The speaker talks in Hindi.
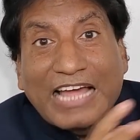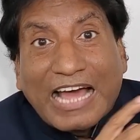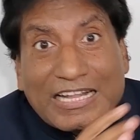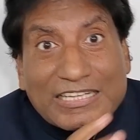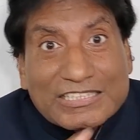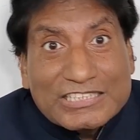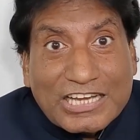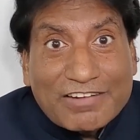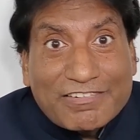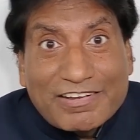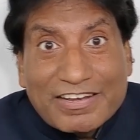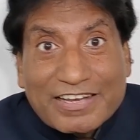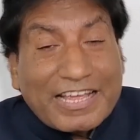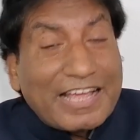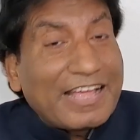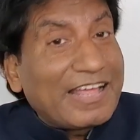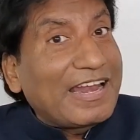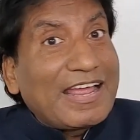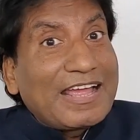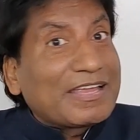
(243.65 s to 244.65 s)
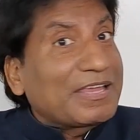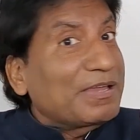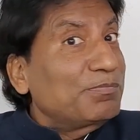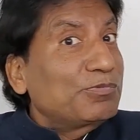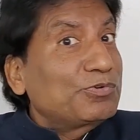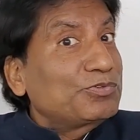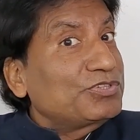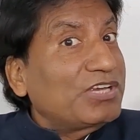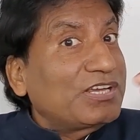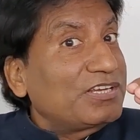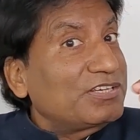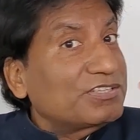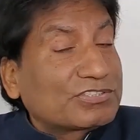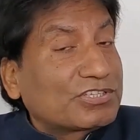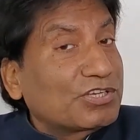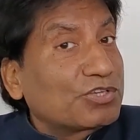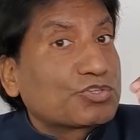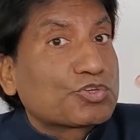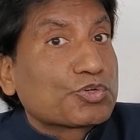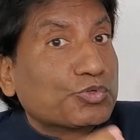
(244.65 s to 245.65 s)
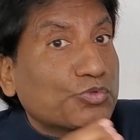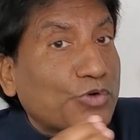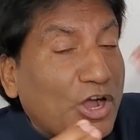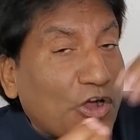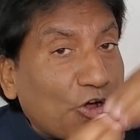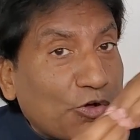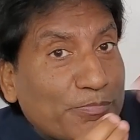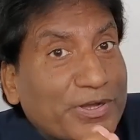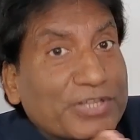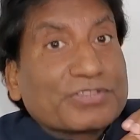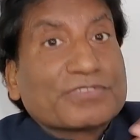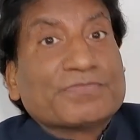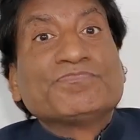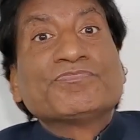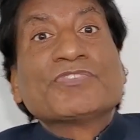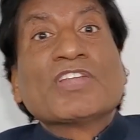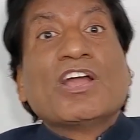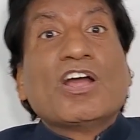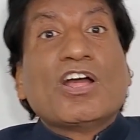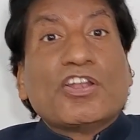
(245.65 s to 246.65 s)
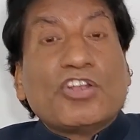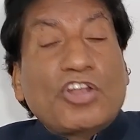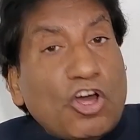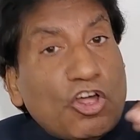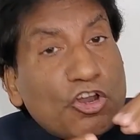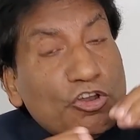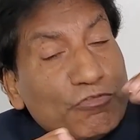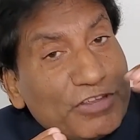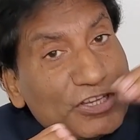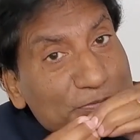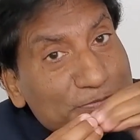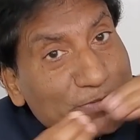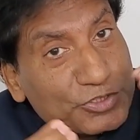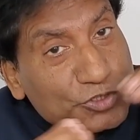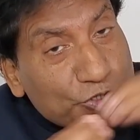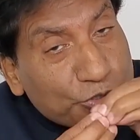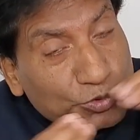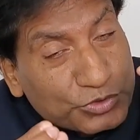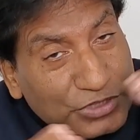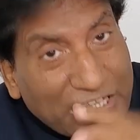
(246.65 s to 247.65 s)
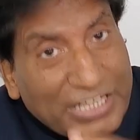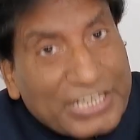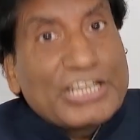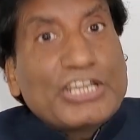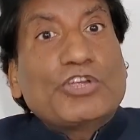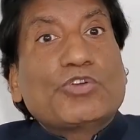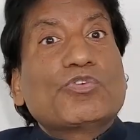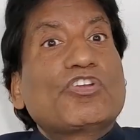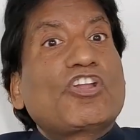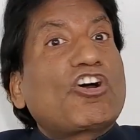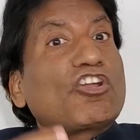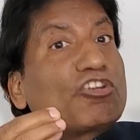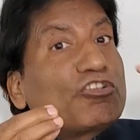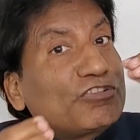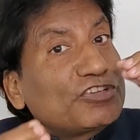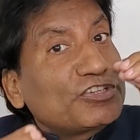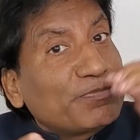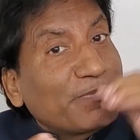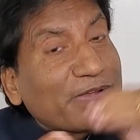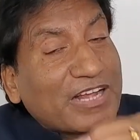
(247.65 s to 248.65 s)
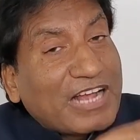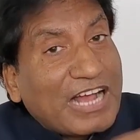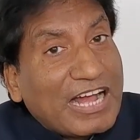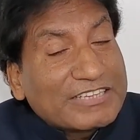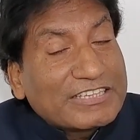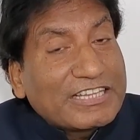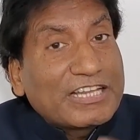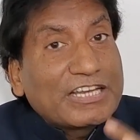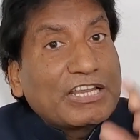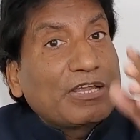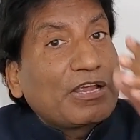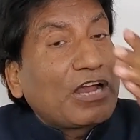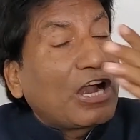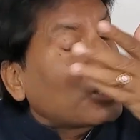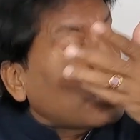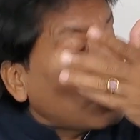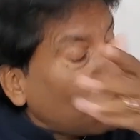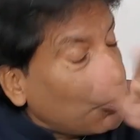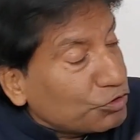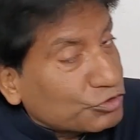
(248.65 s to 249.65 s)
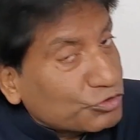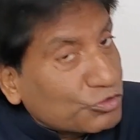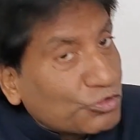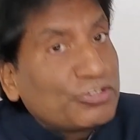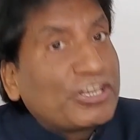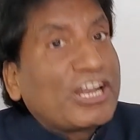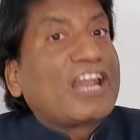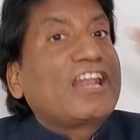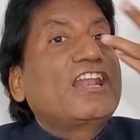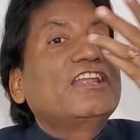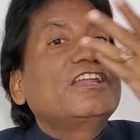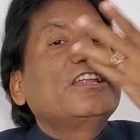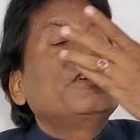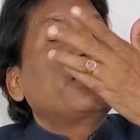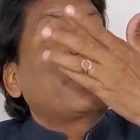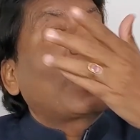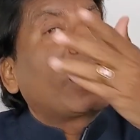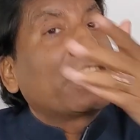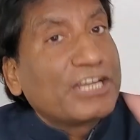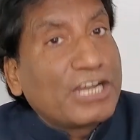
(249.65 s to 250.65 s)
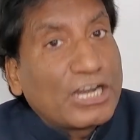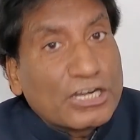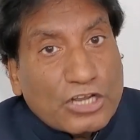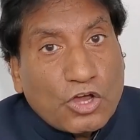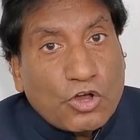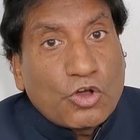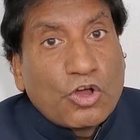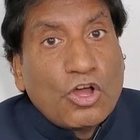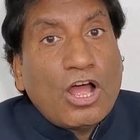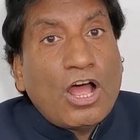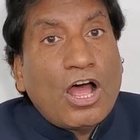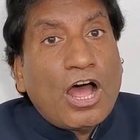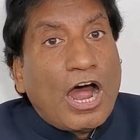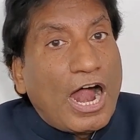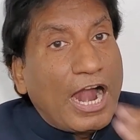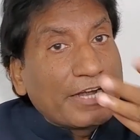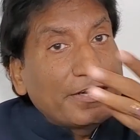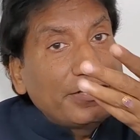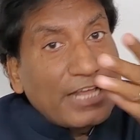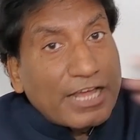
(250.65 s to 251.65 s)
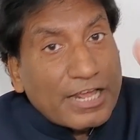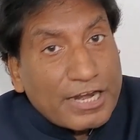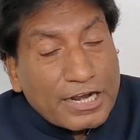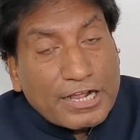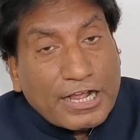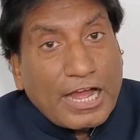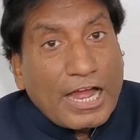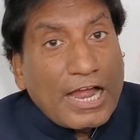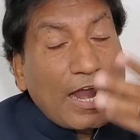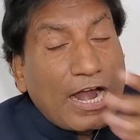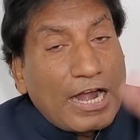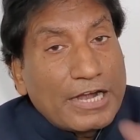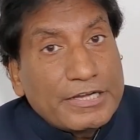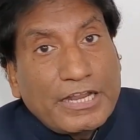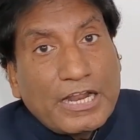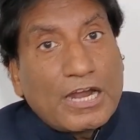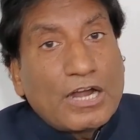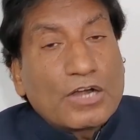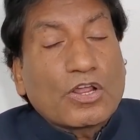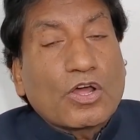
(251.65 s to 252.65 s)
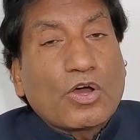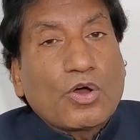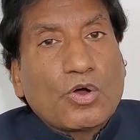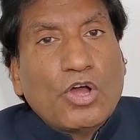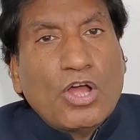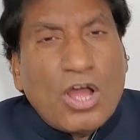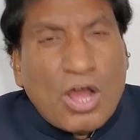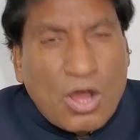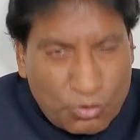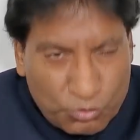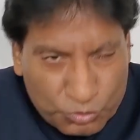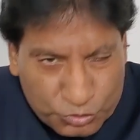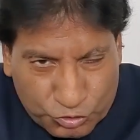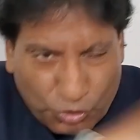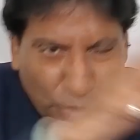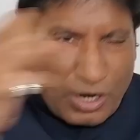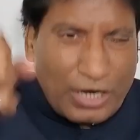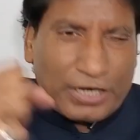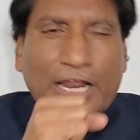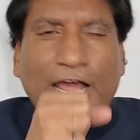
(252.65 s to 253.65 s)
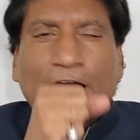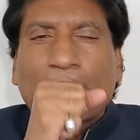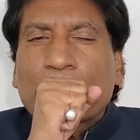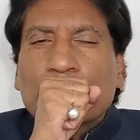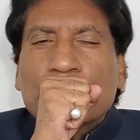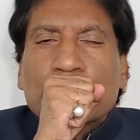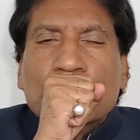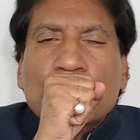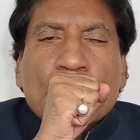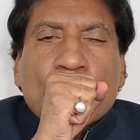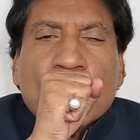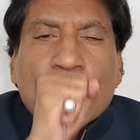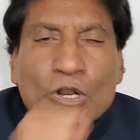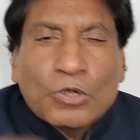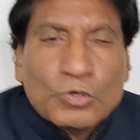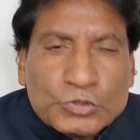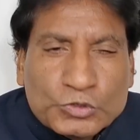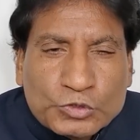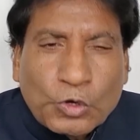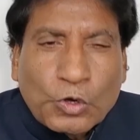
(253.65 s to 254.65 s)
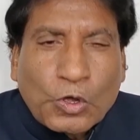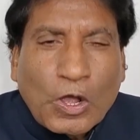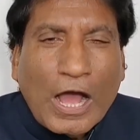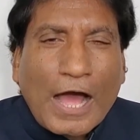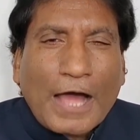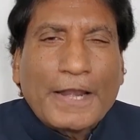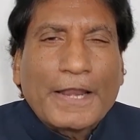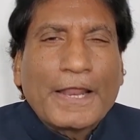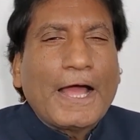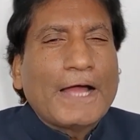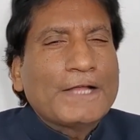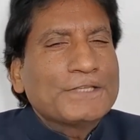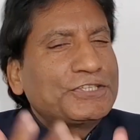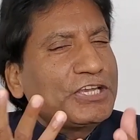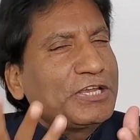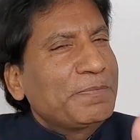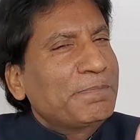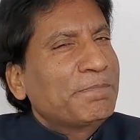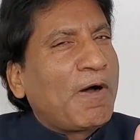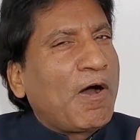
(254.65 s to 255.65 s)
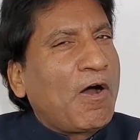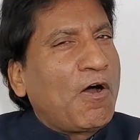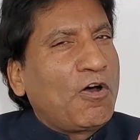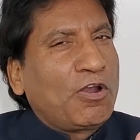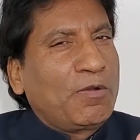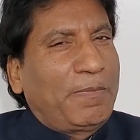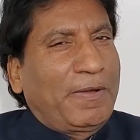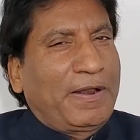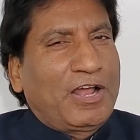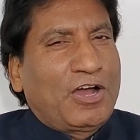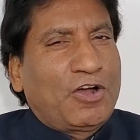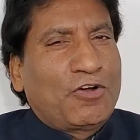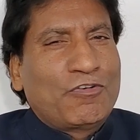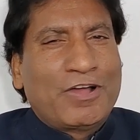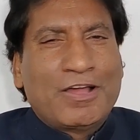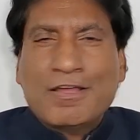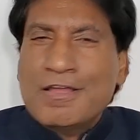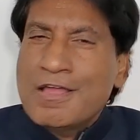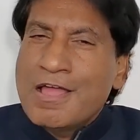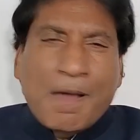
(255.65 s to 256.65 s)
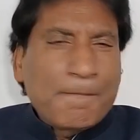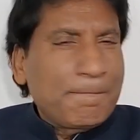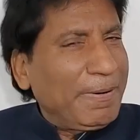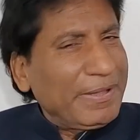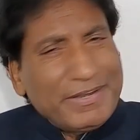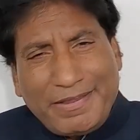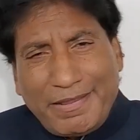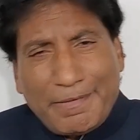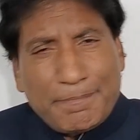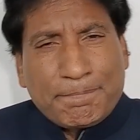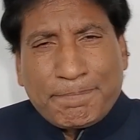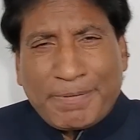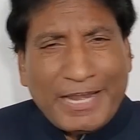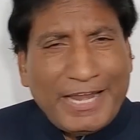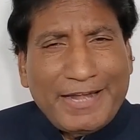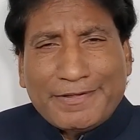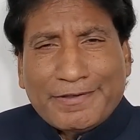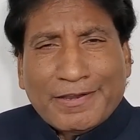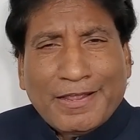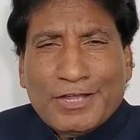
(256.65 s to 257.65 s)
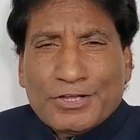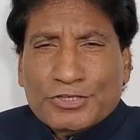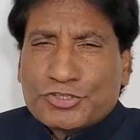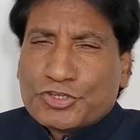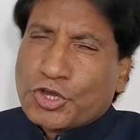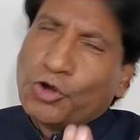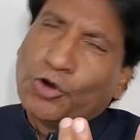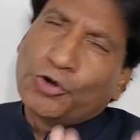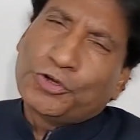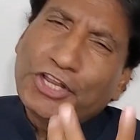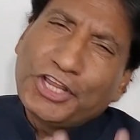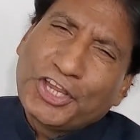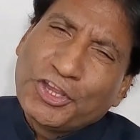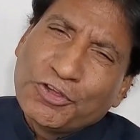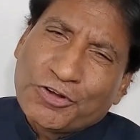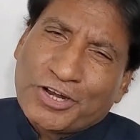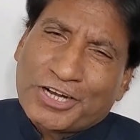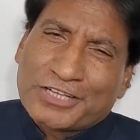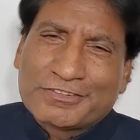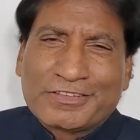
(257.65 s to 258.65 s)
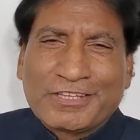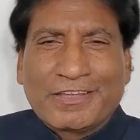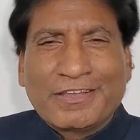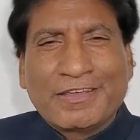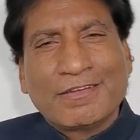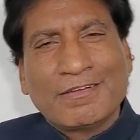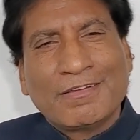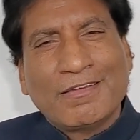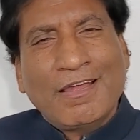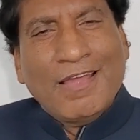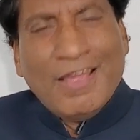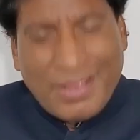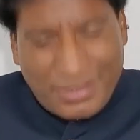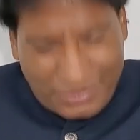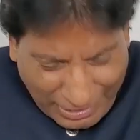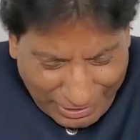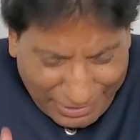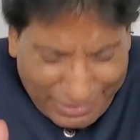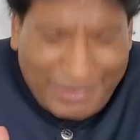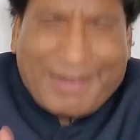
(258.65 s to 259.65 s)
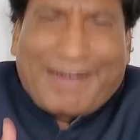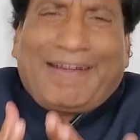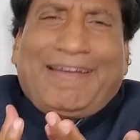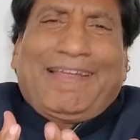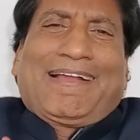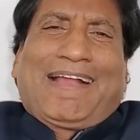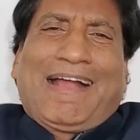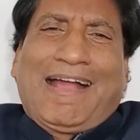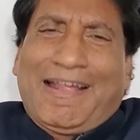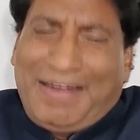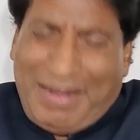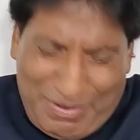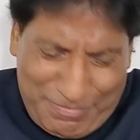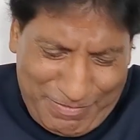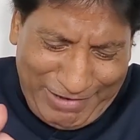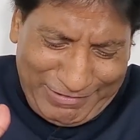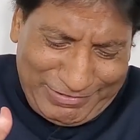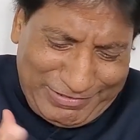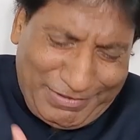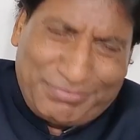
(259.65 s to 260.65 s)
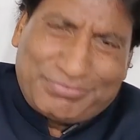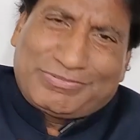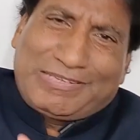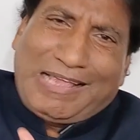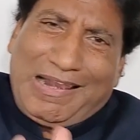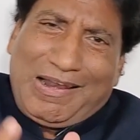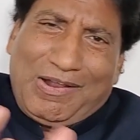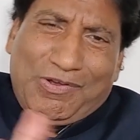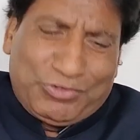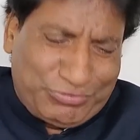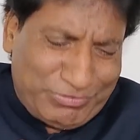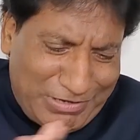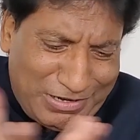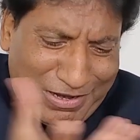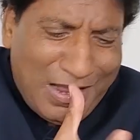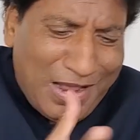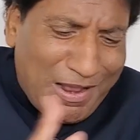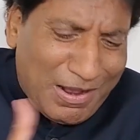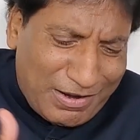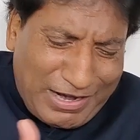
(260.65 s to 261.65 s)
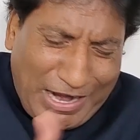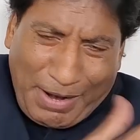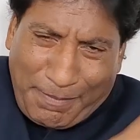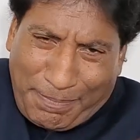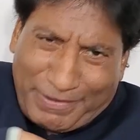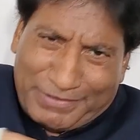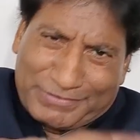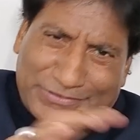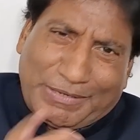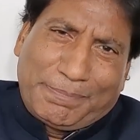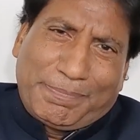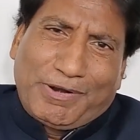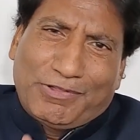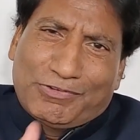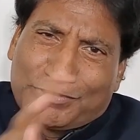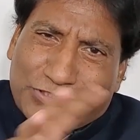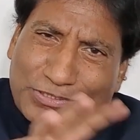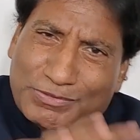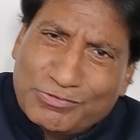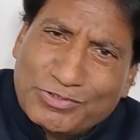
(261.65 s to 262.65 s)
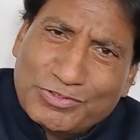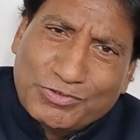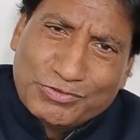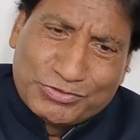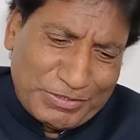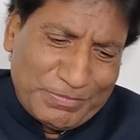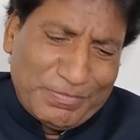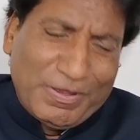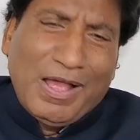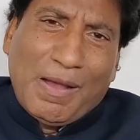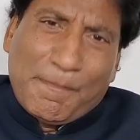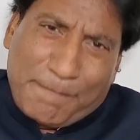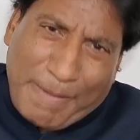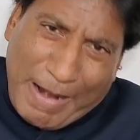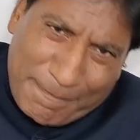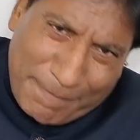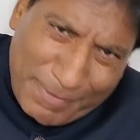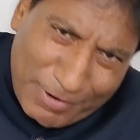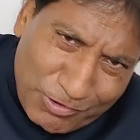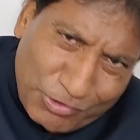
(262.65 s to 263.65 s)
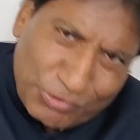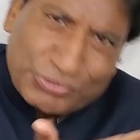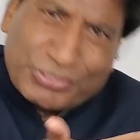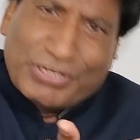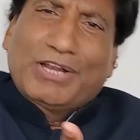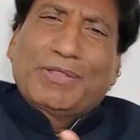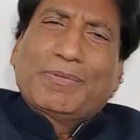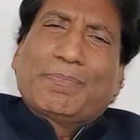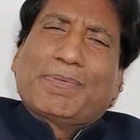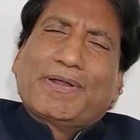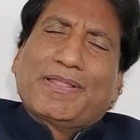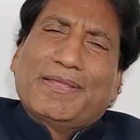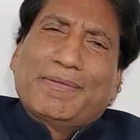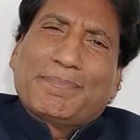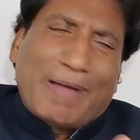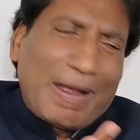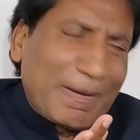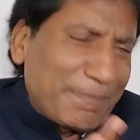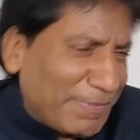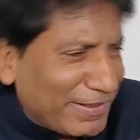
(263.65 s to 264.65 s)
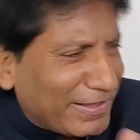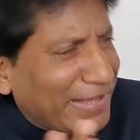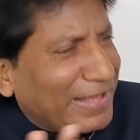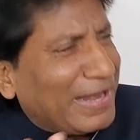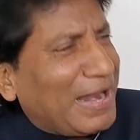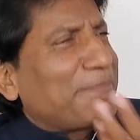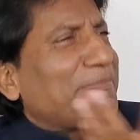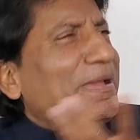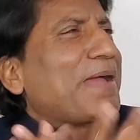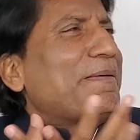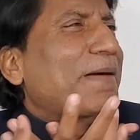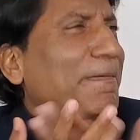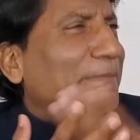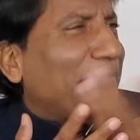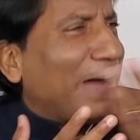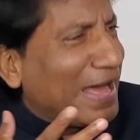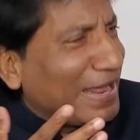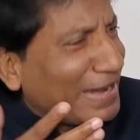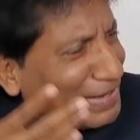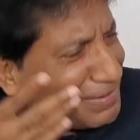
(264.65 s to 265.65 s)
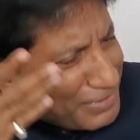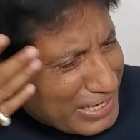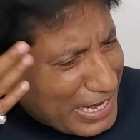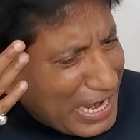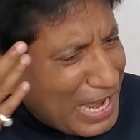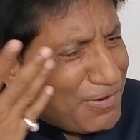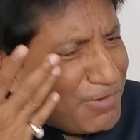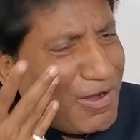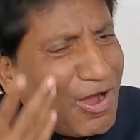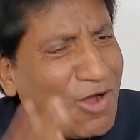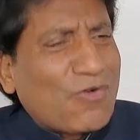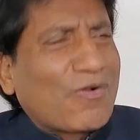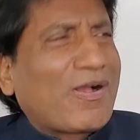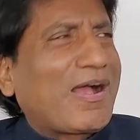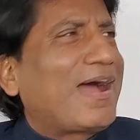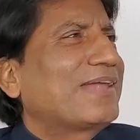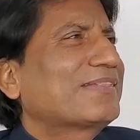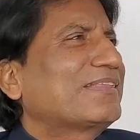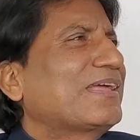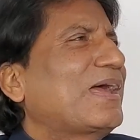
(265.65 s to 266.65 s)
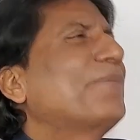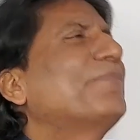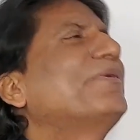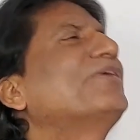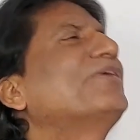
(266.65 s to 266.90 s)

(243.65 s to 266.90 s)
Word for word: दाल चावल कह रहा है कि मुझे इससे छुआओ मत नॉनवेज में छूता नहीं हूं नॉनवेज में खाता नहीं हटाओ इसको नल्ली निहारी हटाओ हड्डा रखा है हड्डा हटाओ उसको हटा रहे उसको खा रहे हैं अजीब माहौल बना हुआ है पर ये प्लेट छोटी क्यों रखते हैं खड़े खड़े खाना भाई साहब सारा उसमें घपड़ सपड़ उसी उसी पापड़ घुसेड़े पड़े पापड़ कह रहा भाई हमारे क्या औकात है